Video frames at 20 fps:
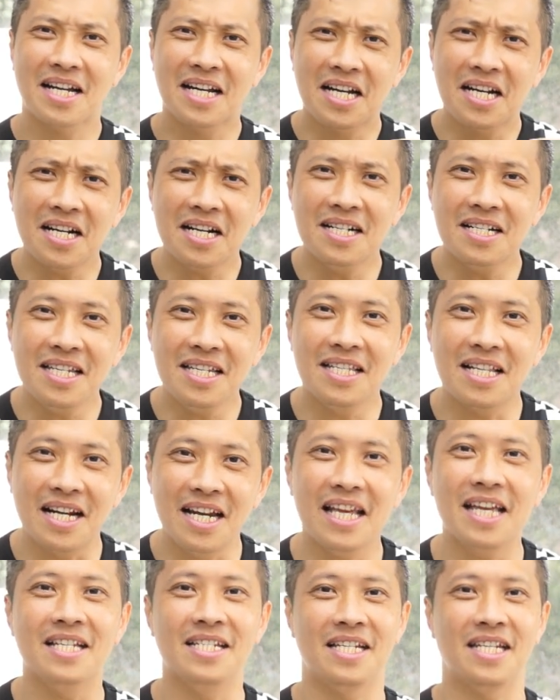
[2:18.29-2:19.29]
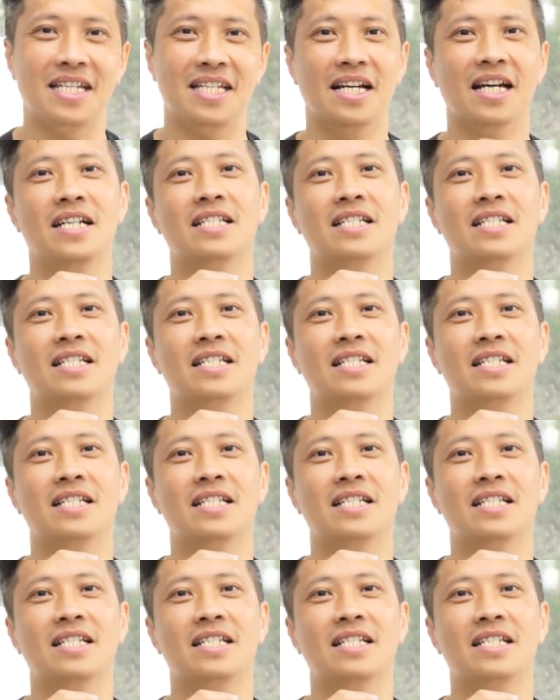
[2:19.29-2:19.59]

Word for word: 刻意的练习，